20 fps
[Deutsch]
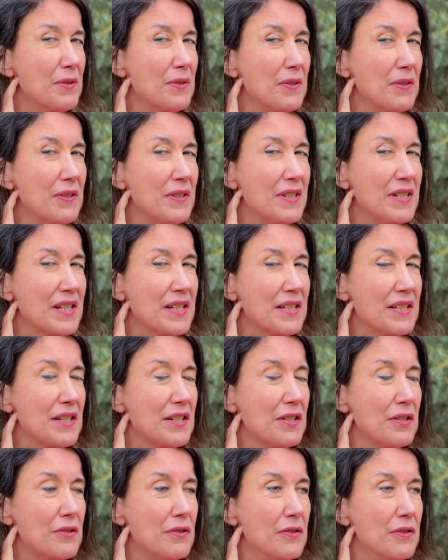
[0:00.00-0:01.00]
Und das
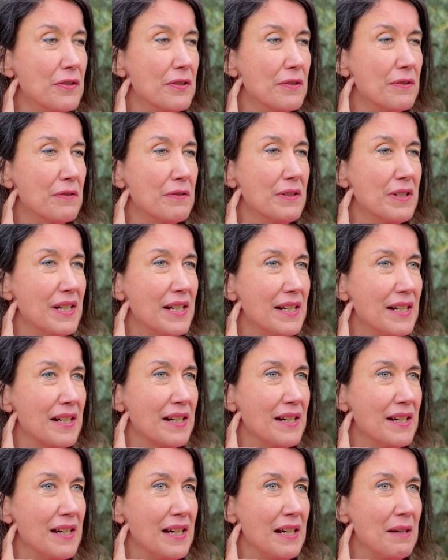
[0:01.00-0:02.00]
ist schön
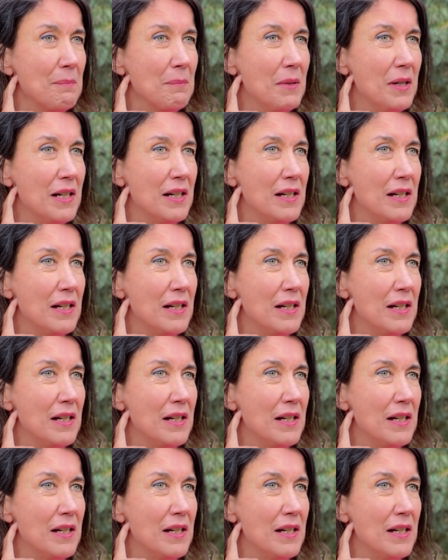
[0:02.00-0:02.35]
unangenehm.